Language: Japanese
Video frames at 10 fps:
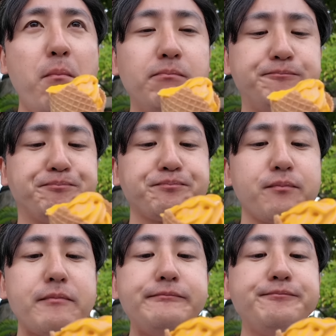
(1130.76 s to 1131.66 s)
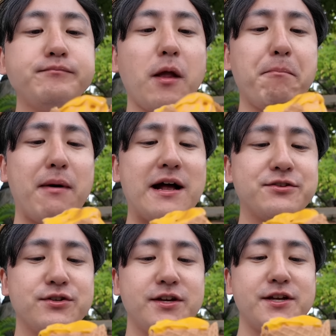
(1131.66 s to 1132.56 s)
やっぱ
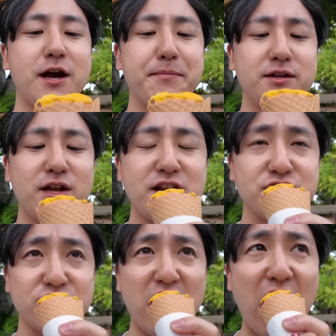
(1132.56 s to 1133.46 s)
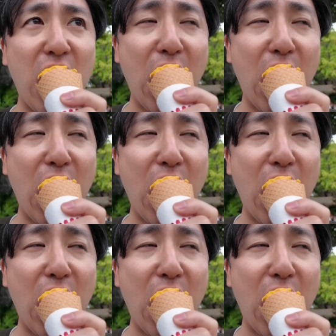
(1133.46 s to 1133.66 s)
暑い日にはぴったりですね